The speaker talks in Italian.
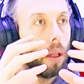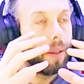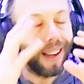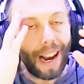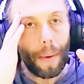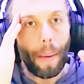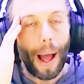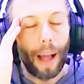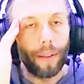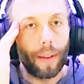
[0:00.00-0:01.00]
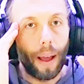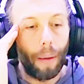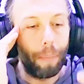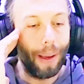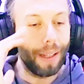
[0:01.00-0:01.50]
Nella mia mente,
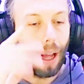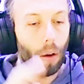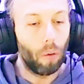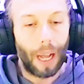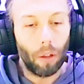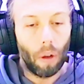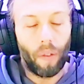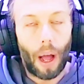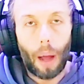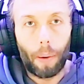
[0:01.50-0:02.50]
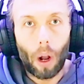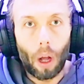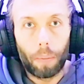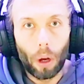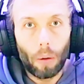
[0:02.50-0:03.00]
appena un anno fa
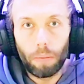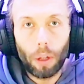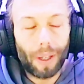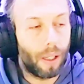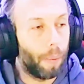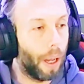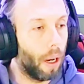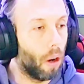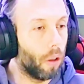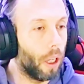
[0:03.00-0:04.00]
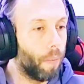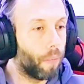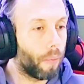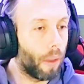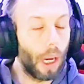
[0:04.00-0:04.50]
proprio, di questi periodi,
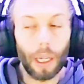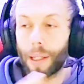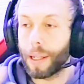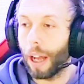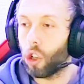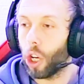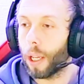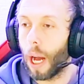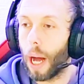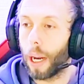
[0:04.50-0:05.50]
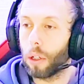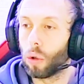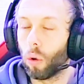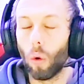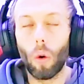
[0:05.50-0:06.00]
iniziai a cercare
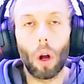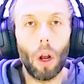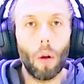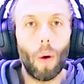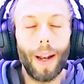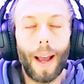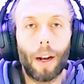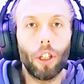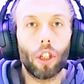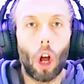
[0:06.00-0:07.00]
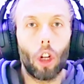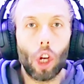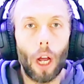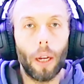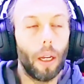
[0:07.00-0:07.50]
su Google quali erano i
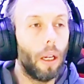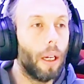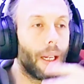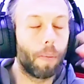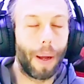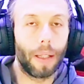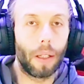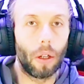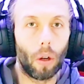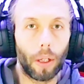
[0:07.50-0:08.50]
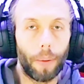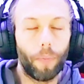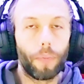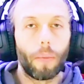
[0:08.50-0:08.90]
social in espansione.